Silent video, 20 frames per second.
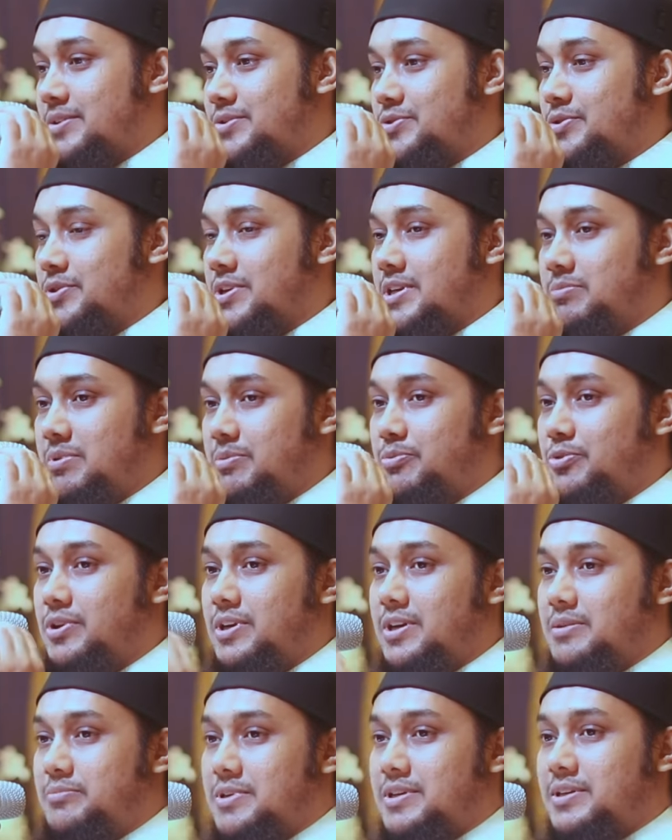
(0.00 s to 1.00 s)
সংক্ষেপে
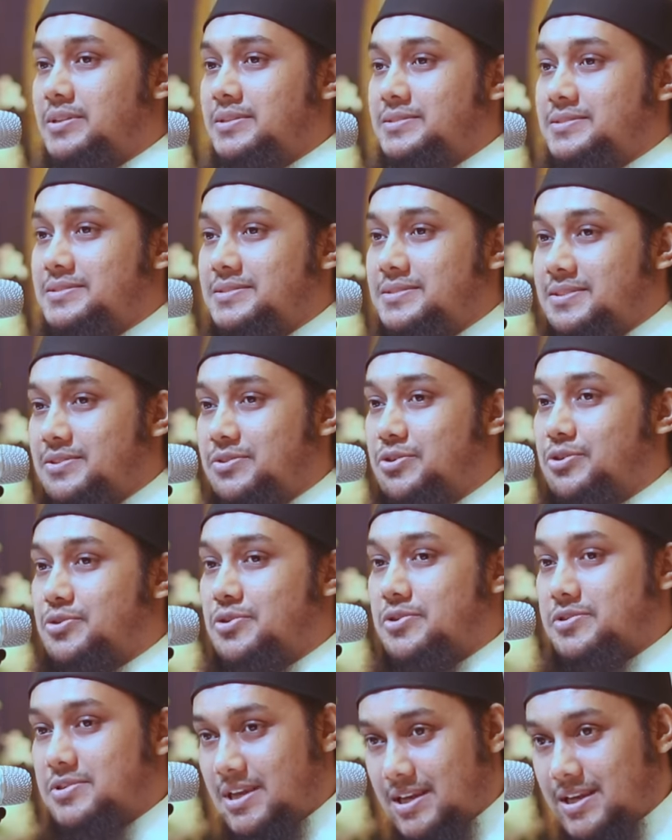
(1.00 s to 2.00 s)
বলি আমরা
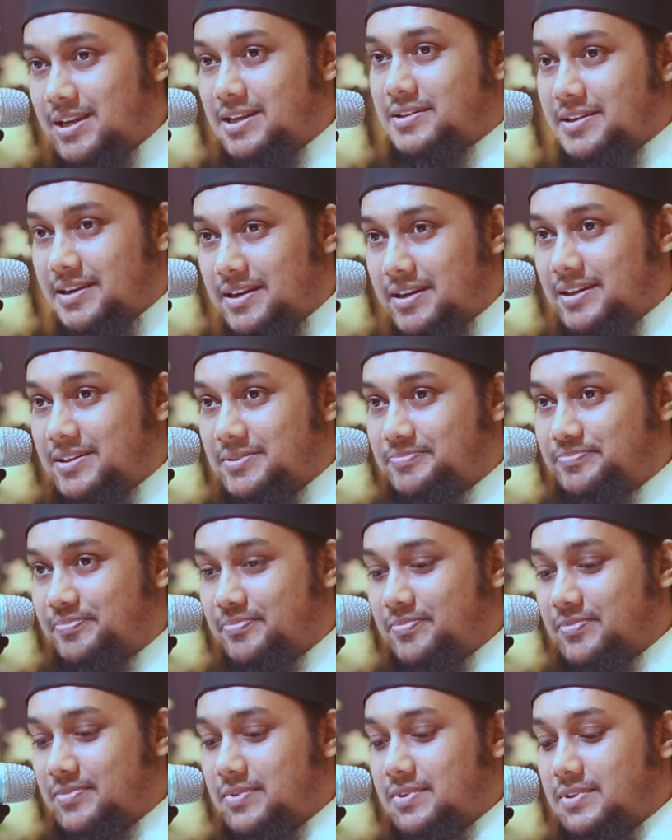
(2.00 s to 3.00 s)
ডক্টর জাকির নায়েক
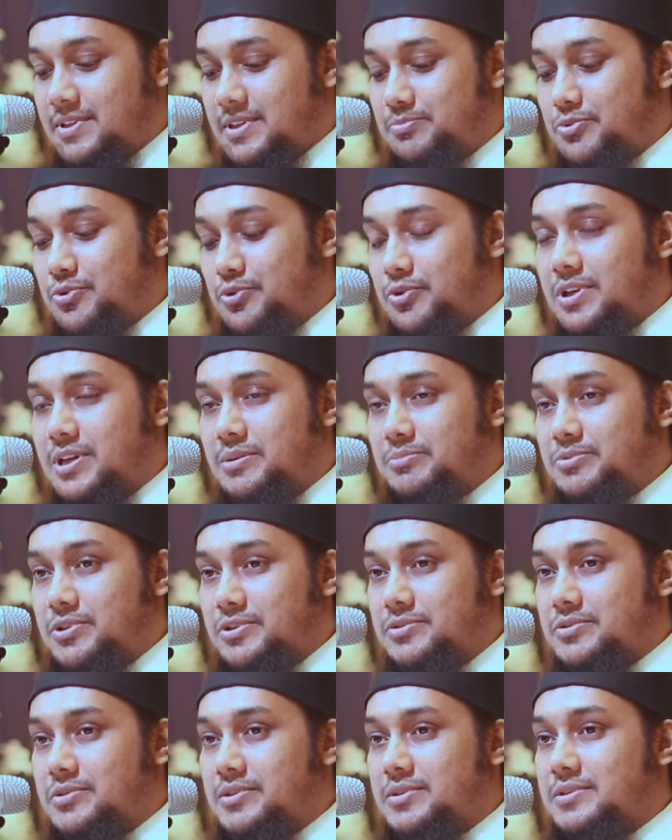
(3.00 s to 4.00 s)
তার পুরো নাম
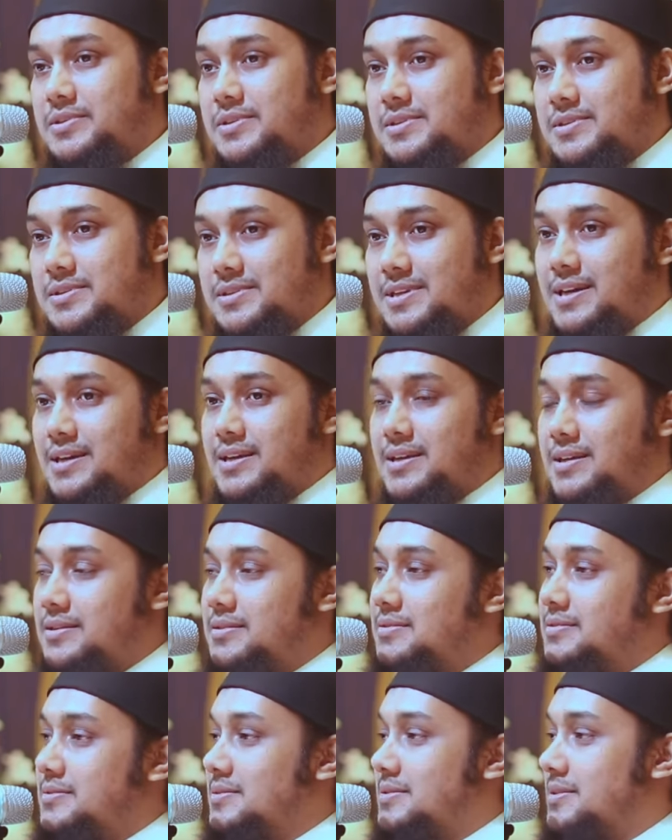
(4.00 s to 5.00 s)
ডক্টর জাকির